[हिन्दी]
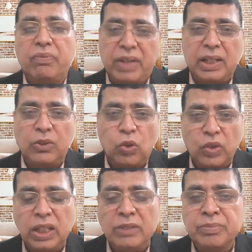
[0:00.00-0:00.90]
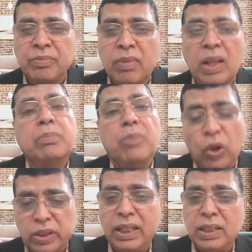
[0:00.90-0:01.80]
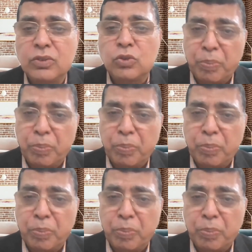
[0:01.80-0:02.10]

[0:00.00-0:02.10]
उनकी फैन होगी बहुत हैं